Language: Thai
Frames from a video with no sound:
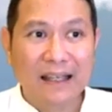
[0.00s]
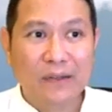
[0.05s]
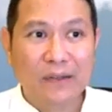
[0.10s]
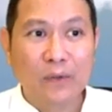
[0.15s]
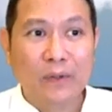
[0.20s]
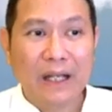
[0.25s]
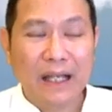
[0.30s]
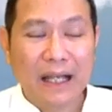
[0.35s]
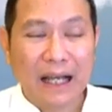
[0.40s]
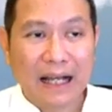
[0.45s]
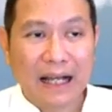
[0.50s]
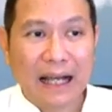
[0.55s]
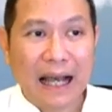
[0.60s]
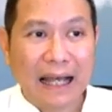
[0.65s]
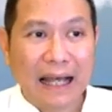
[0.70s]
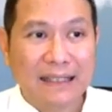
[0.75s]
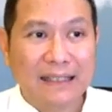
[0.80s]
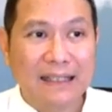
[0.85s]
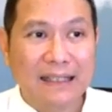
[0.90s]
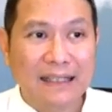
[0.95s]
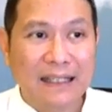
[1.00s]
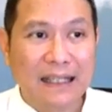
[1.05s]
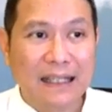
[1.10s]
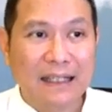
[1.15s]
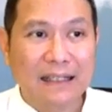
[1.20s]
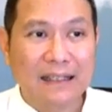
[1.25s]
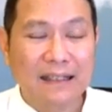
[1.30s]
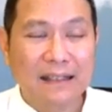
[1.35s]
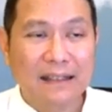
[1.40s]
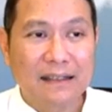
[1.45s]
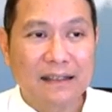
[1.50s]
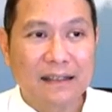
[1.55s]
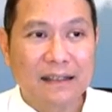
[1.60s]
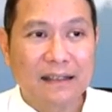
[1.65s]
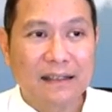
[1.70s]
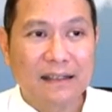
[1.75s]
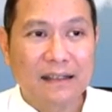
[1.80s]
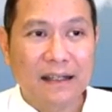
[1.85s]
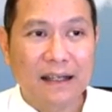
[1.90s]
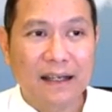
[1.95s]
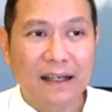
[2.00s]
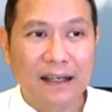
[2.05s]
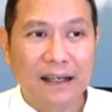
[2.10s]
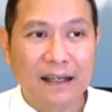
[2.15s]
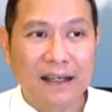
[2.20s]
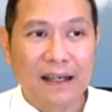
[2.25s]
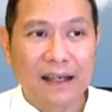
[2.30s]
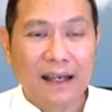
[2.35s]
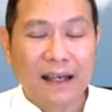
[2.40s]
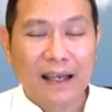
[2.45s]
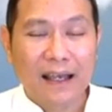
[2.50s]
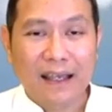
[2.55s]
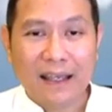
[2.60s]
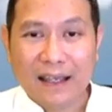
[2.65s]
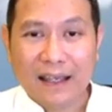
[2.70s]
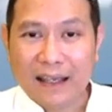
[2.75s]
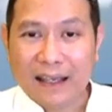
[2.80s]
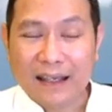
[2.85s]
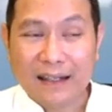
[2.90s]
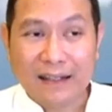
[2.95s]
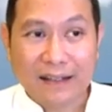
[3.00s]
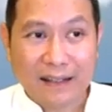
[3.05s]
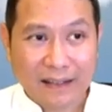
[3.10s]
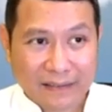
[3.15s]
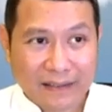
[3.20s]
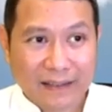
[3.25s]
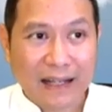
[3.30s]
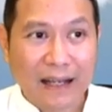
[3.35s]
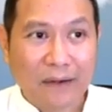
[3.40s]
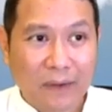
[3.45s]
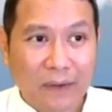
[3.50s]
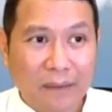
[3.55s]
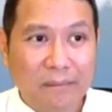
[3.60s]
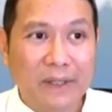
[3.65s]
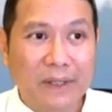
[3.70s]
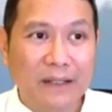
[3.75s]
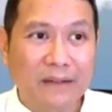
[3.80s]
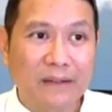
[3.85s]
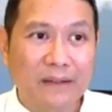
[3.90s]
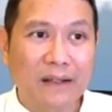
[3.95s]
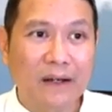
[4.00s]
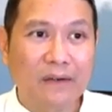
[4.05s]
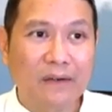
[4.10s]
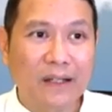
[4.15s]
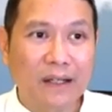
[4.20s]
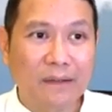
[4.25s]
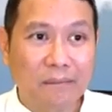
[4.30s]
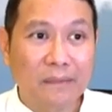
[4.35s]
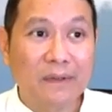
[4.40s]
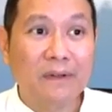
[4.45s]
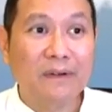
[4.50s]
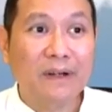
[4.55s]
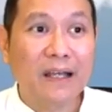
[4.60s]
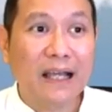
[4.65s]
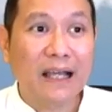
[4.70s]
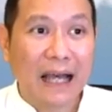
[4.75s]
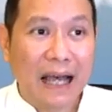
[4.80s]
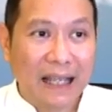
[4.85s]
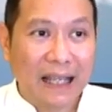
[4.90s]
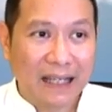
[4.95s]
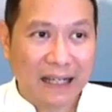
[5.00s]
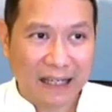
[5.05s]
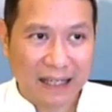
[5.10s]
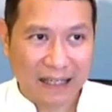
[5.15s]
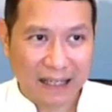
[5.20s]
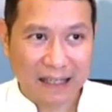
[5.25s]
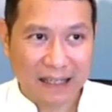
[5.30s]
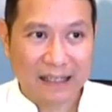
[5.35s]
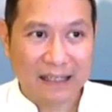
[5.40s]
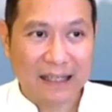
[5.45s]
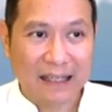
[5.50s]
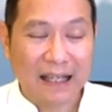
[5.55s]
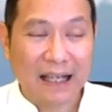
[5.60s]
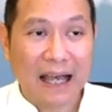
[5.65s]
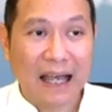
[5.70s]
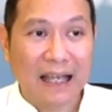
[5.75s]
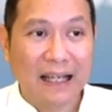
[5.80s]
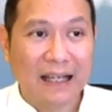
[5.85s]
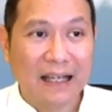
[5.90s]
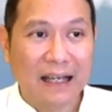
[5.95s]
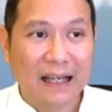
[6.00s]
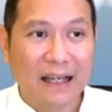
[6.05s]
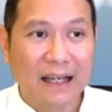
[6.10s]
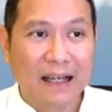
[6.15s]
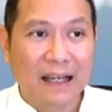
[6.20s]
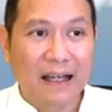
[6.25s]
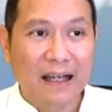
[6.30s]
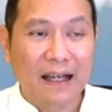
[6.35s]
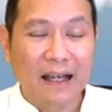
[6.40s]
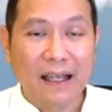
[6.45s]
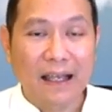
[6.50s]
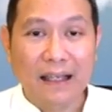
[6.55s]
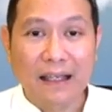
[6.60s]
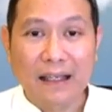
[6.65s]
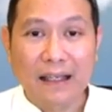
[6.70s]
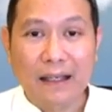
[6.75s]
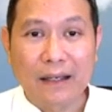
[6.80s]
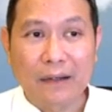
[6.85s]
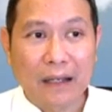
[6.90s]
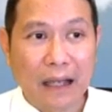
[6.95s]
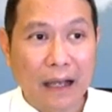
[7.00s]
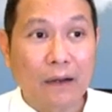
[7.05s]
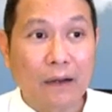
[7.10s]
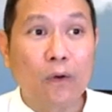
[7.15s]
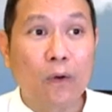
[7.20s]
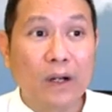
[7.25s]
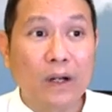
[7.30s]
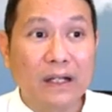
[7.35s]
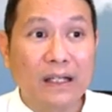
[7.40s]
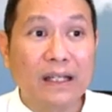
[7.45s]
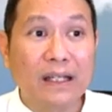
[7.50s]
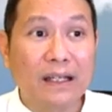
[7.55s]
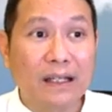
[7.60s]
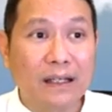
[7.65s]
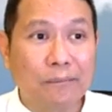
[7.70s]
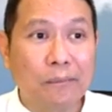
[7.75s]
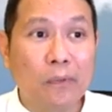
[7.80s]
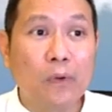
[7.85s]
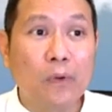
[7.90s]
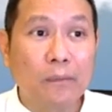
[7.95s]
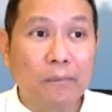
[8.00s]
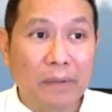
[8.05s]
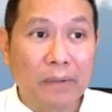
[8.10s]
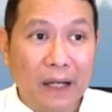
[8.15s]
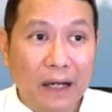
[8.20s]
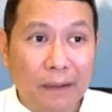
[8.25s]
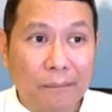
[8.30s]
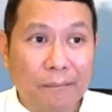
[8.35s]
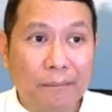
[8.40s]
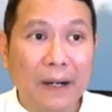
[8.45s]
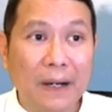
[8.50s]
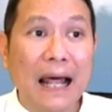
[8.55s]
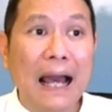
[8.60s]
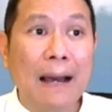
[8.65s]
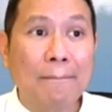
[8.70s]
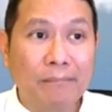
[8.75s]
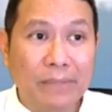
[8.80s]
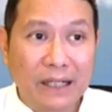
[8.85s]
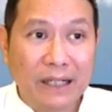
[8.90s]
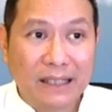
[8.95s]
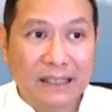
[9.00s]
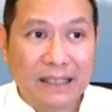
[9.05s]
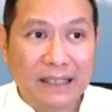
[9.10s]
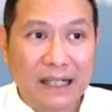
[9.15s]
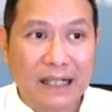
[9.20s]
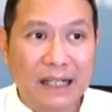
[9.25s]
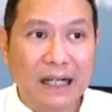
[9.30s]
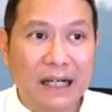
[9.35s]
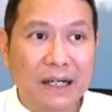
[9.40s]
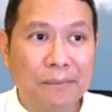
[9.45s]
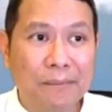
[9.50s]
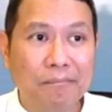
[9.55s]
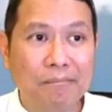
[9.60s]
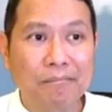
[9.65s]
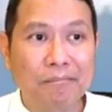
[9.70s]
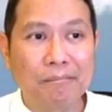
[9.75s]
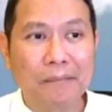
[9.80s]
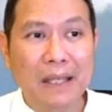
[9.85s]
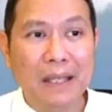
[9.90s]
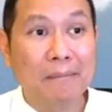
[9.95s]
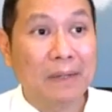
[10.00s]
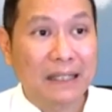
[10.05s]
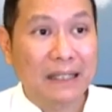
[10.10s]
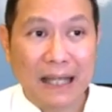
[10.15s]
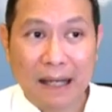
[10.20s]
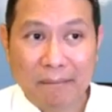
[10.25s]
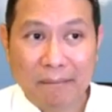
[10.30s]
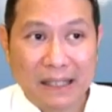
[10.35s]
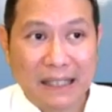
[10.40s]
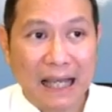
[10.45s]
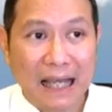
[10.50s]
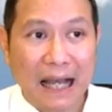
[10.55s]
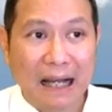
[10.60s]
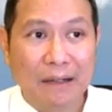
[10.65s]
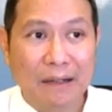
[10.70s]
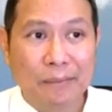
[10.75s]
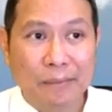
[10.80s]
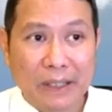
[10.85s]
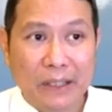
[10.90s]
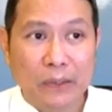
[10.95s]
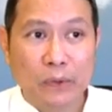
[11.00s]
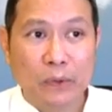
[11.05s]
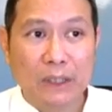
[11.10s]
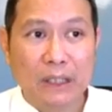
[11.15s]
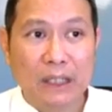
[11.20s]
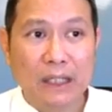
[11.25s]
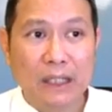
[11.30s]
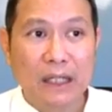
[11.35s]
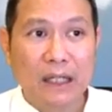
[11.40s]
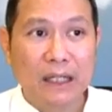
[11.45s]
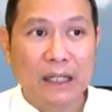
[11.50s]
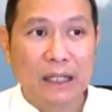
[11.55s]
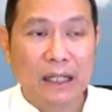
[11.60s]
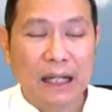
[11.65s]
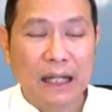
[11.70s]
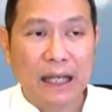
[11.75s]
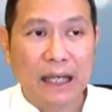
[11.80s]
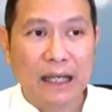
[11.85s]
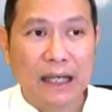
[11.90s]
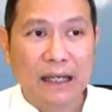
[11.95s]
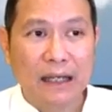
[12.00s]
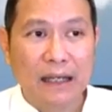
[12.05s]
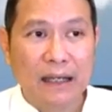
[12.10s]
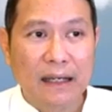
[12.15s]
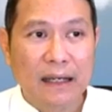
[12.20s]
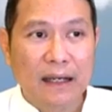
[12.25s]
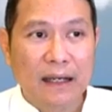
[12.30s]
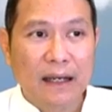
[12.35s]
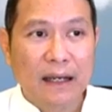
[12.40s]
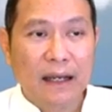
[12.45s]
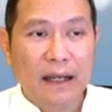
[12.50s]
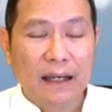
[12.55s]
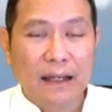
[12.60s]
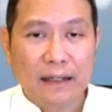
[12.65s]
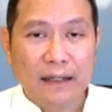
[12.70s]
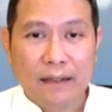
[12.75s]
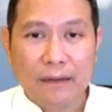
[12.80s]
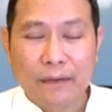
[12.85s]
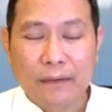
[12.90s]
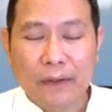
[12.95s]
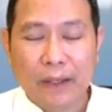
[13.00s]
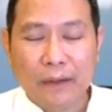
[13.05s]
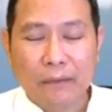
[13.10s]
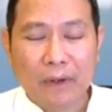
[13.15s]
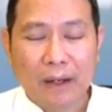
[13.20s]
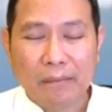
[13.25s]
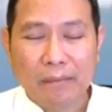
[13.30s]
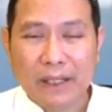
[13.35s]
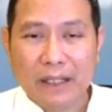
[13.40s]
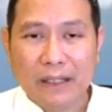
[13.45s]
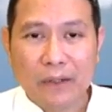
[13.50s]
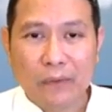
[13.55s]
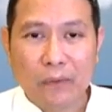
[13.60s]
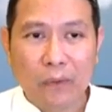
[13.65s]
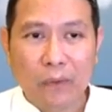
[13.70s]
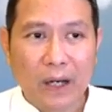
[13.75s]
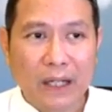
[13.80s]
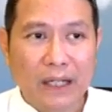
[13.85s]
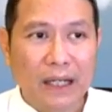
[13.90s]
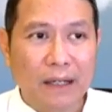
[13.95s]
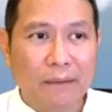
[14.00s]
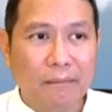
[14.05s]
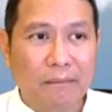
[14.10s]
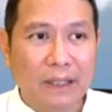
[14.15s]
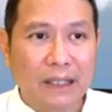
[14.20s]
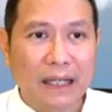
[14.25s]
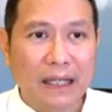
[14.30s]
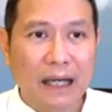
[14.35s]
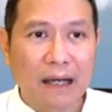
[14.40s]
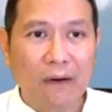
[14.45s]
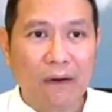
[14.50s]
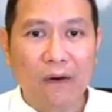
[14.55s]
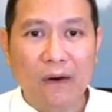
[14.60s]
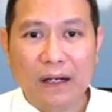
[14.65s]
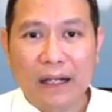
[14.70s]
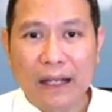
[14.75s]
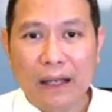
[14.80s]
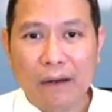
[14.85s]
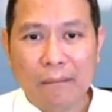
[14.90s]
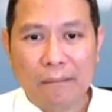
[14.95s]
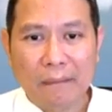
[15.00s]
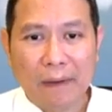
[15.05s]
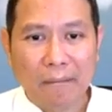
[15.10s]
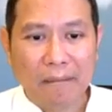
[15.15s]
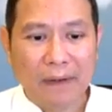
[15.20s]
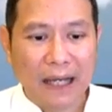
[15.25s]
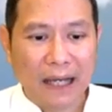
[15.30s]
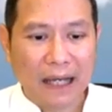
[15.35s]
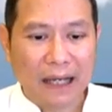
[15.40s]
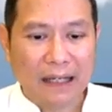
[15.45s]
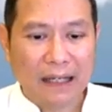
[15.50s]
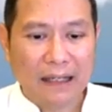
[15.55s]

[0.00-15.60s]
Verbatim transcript: อยู่ในอากาศจริงๆนะฮะไอ้ลักษณะความคิดของเขาเนี่ยมันก็คล้าย ๆอย่างนั้นแหละคล้ายๆ กับไอ้คนที่พูดพร่ำเพ้อเจ้อไม่บรรยาบรรยังไม่หยุดนะไอ้ความคิดในหัวเนี่ยมันจะออกแนวแบบว่า